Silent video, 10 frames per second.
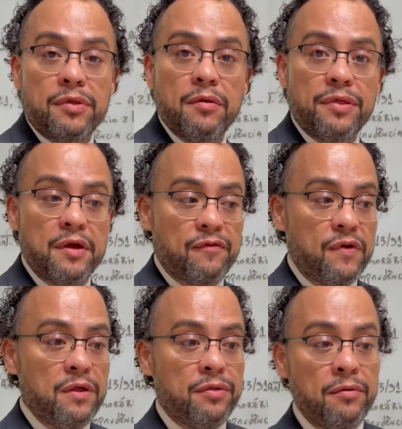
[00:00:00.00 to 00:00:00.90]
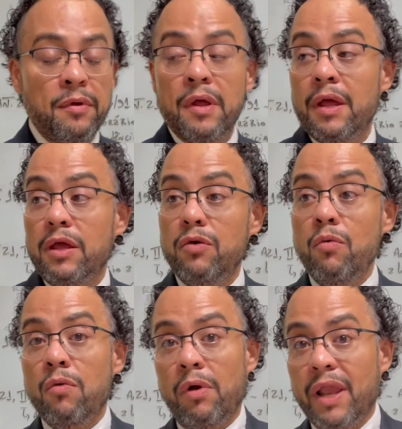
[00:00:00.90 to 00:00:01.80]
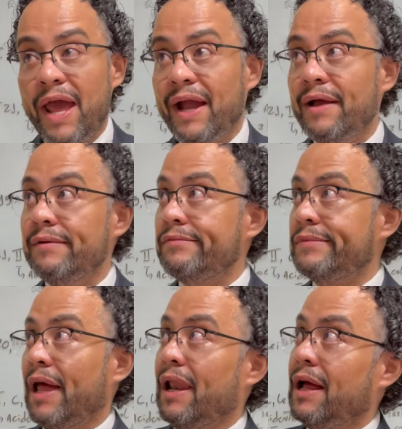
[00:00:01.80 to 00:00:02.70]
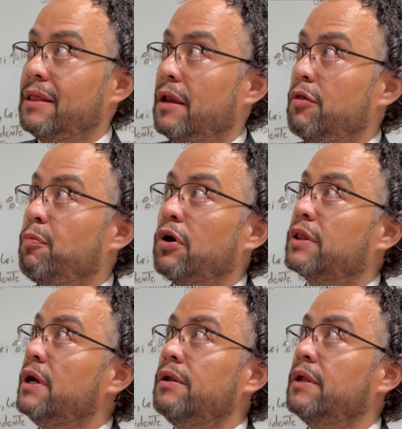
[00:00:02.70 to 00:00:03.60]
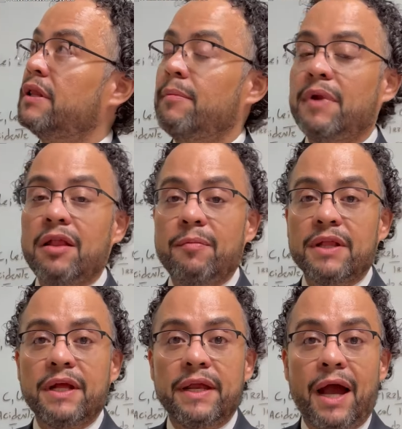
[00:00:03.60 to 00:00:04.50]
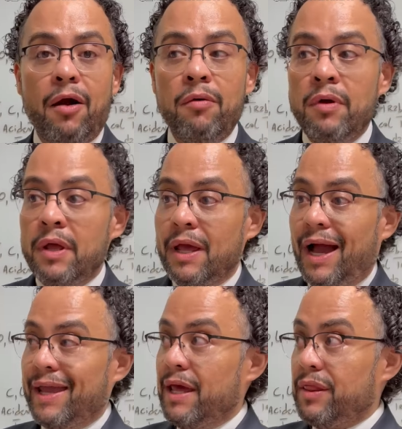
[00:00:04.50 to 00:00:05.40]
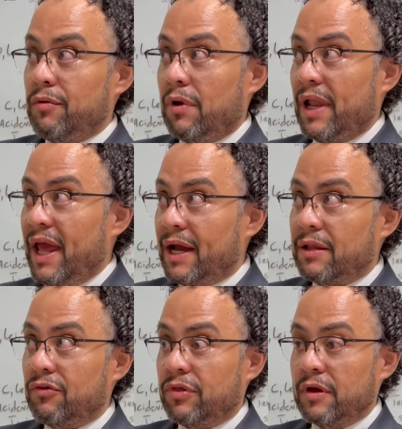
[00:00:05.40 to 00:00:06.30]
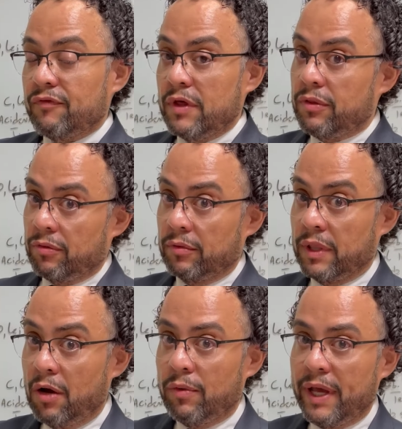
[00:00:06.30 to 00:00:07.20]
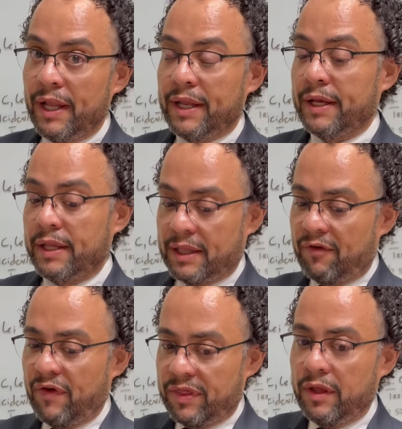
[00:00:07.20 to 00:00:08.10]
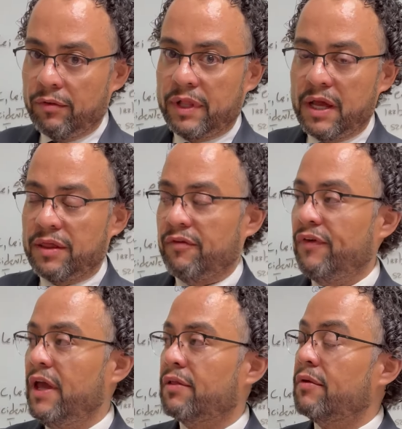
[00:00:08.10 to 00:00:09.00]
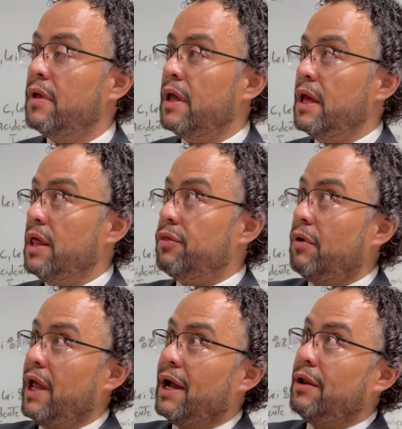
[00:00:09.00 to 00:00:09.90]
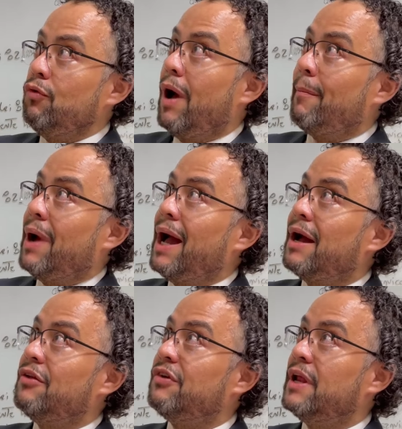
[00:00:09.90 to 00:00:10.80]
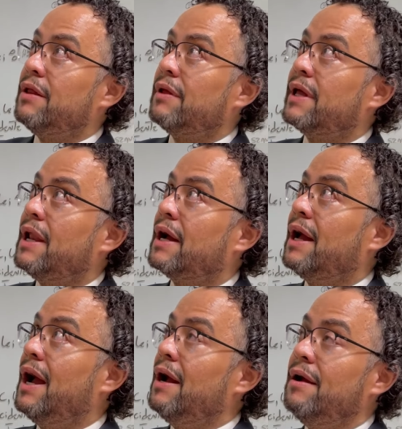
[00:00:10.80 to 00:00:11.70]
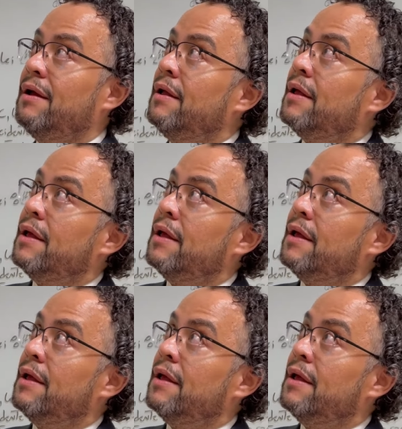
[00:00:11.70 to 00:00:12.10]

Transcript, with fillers: o seu serviço, e um colega está lá transportando determinado material. Aí esse colega de serviço, não ele, que está fazendo o que tem que ser feito, esse colega não amarra direito aquela carga,